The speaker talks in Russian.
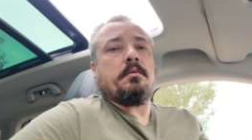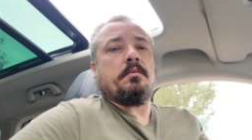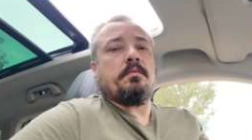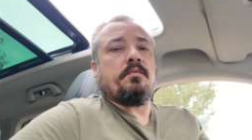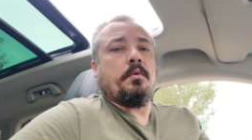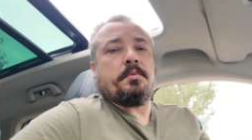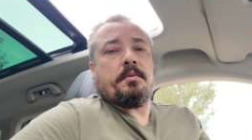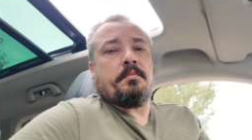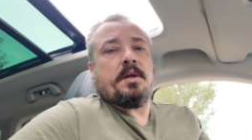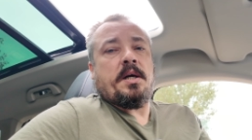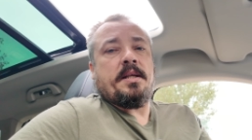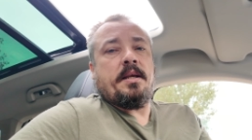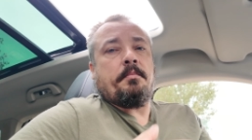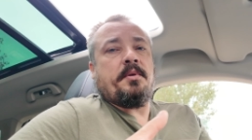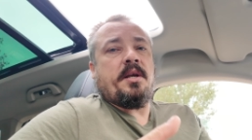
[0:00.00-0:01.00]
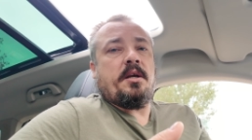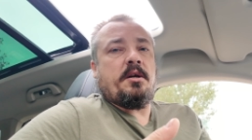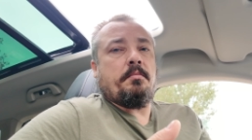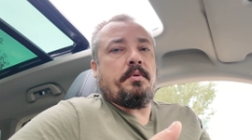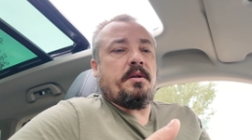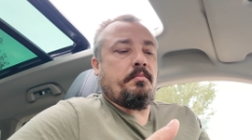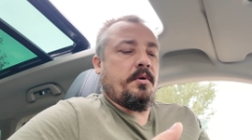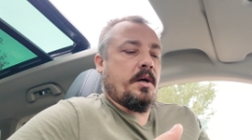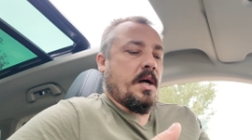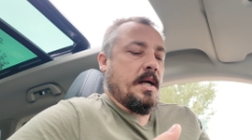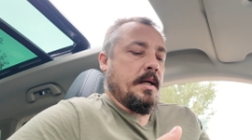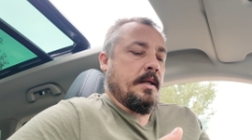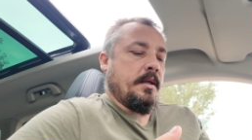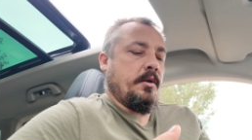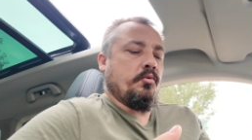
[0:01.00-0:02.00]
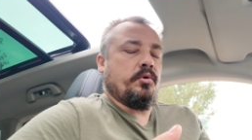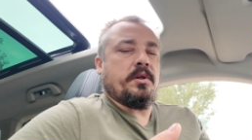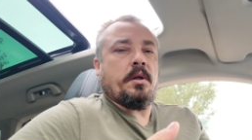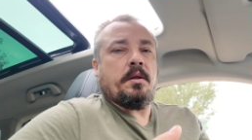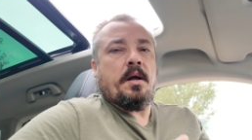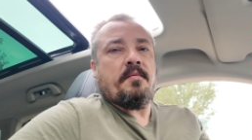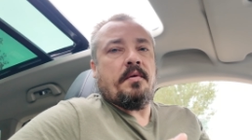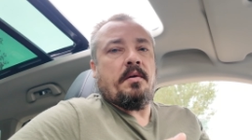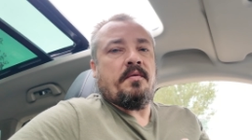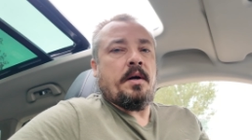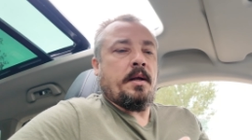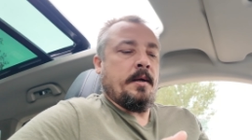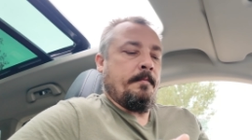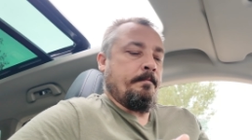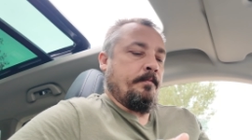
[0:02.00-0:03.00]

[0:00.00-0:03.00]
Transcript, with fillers: В общем-то, они мне их и подбирали, и устанавливали.